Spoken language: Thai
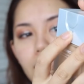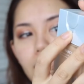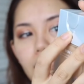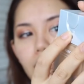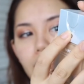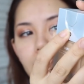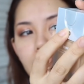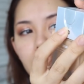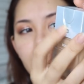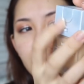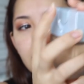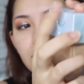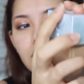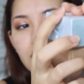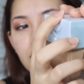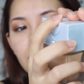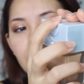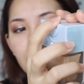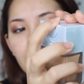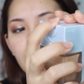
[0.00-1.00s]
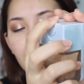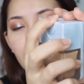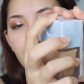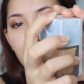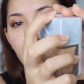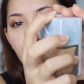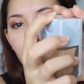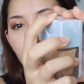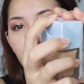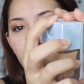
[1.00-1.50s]
นะคะอันนี้ก็คือ
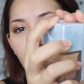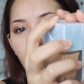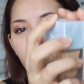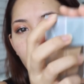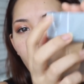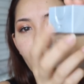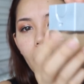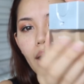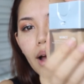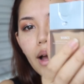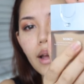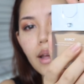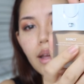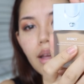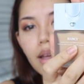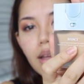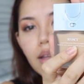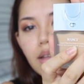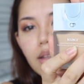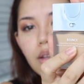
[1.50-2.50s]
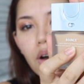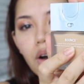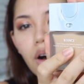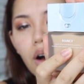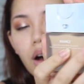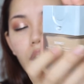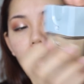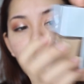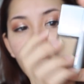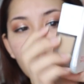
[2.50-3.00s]
ล็อกเขาไว้
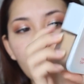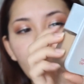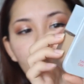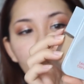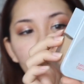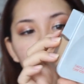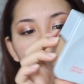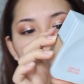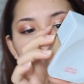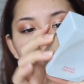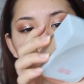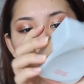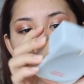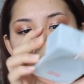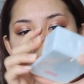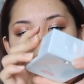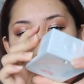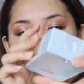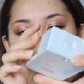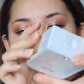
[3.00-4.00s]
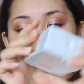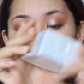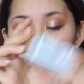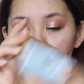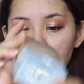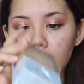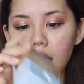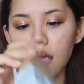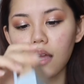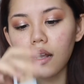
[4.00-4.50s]
เนาะ แล้วก็จะมี
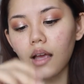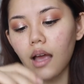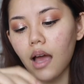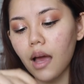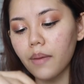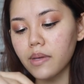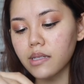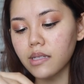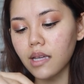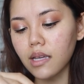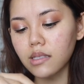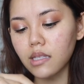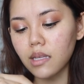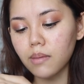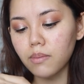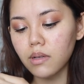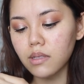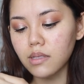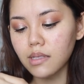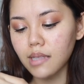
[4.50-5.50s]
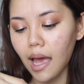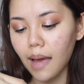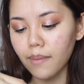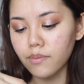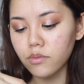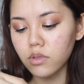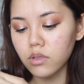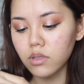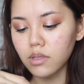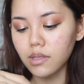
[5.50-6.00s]
สีนะคะ พี่ใช้สีเบอร์
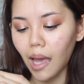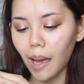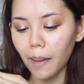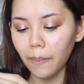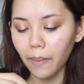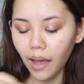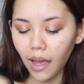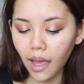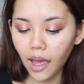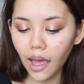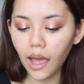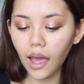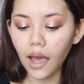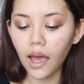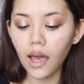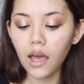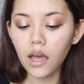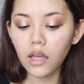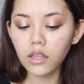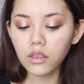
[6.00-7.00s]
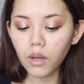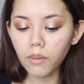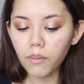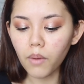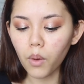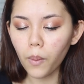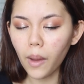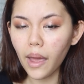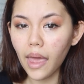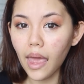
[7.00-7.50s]
3.35 ต้อง
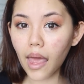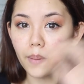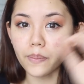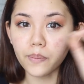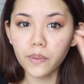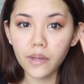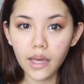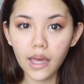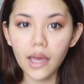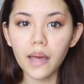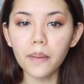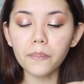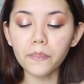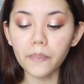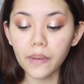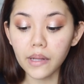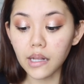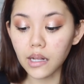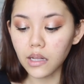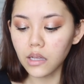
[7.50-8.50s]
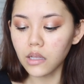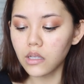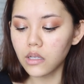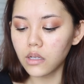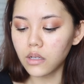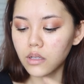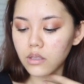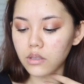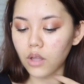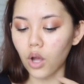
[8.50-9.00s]
บอกว่าแอบเข้มไปนิด
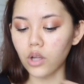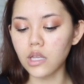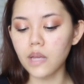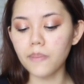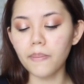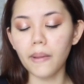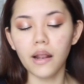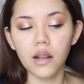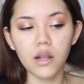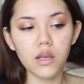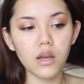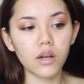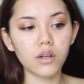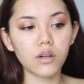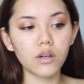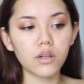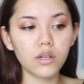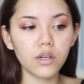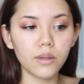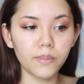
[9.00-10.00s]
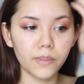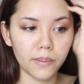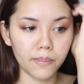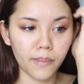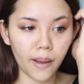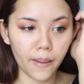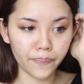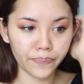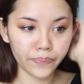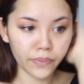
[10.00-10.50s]
นึง ตอนที่ไปเลือกก็คือเหมือน
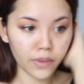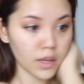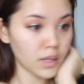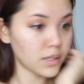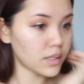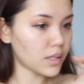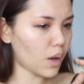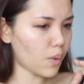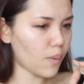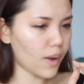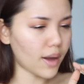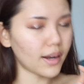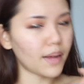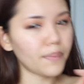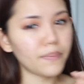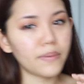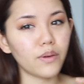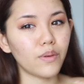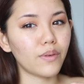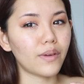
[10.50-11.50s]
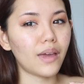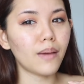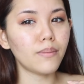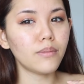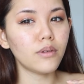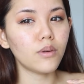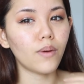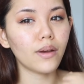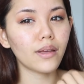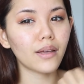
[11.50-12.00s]
แบบจังหวะนั้นผิวเข้
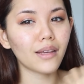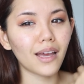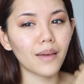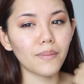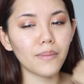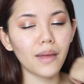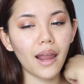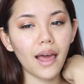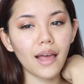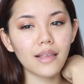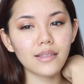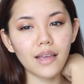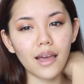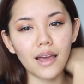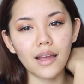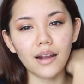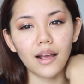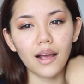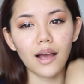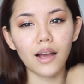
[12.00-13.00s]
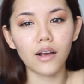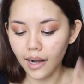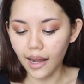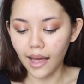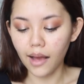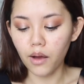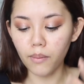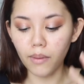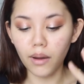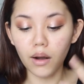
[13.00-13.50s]
มหรือว่ายังไงไม่แน่ใจนะคะ
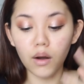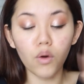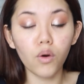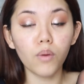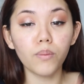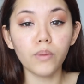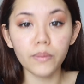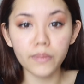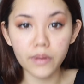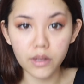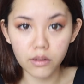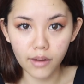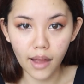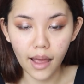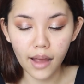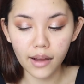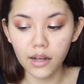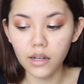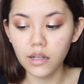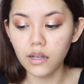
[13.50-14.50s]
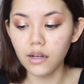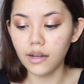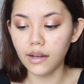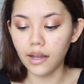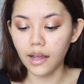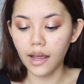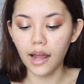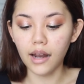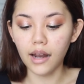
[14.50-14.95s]
เรามาลงบนผิวหน้ากันเลยนะ